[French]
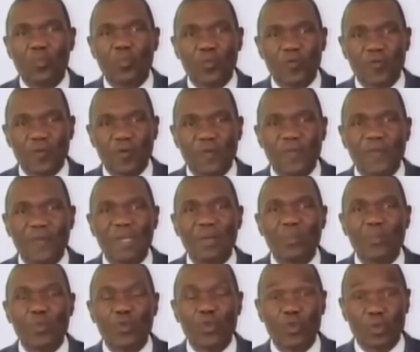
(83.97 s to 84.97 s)
Nous pouvons
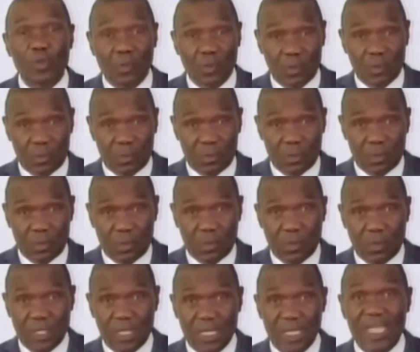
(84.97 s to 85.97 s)
faire mieux.
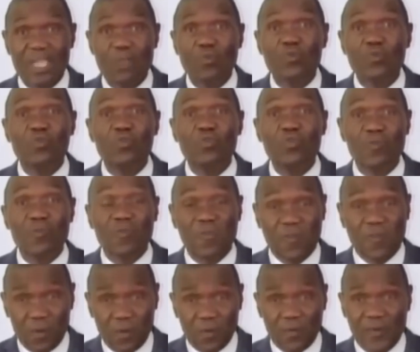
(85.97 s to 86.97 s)
Et nous
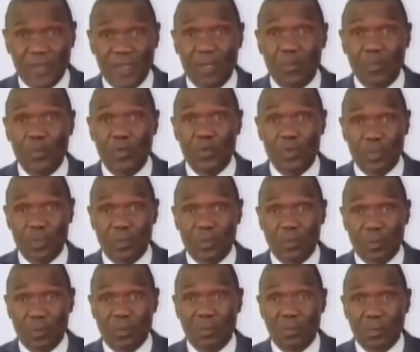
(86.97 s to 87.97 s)
devons faire
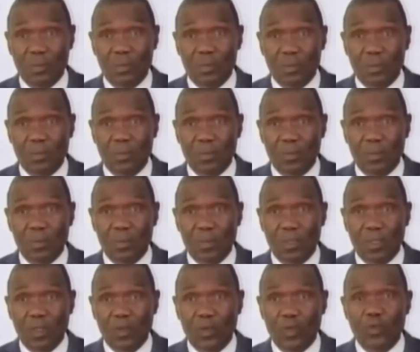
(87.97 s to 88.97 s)

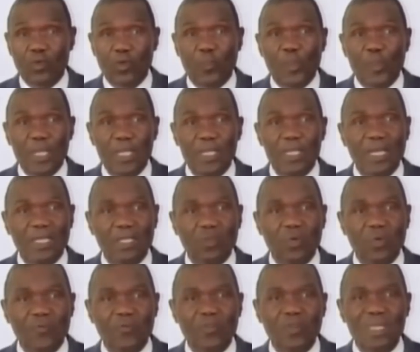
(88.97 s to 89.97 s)
mieux. Notre pays
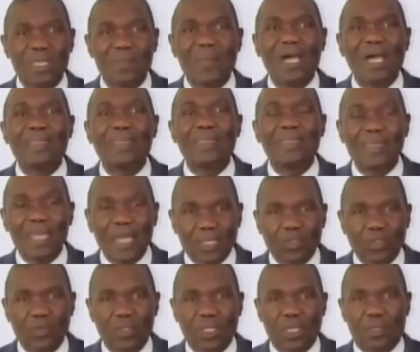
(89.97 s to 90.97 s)
a soif d'un débat
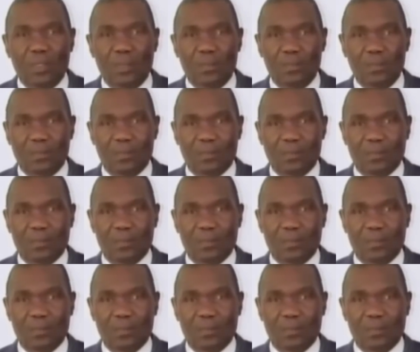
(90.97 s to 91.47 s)
national.